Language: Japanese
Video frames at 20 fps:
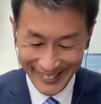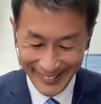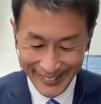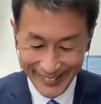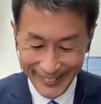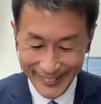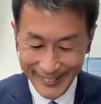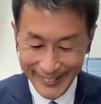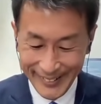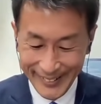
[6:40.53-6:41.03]

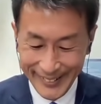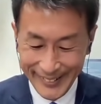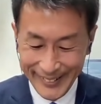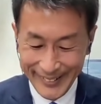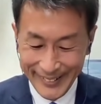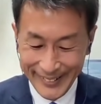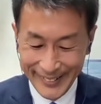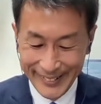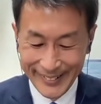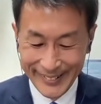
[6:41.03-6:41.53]

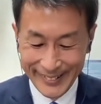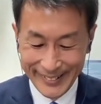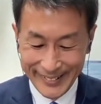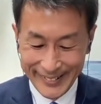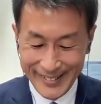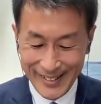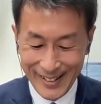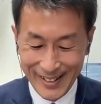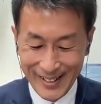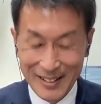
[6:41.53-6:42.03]

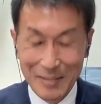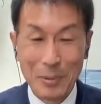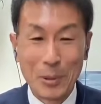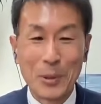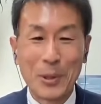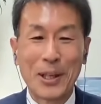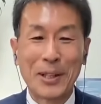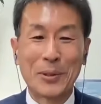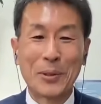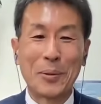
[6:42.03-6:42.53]
えー、いかがな
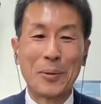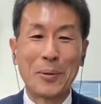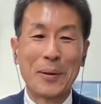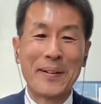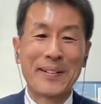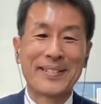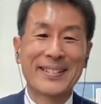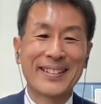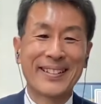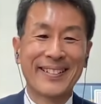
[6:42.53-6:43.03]
ものかと思い
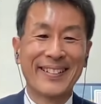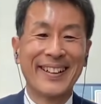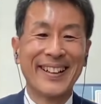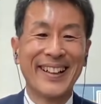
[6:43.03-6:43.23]
ますけど。い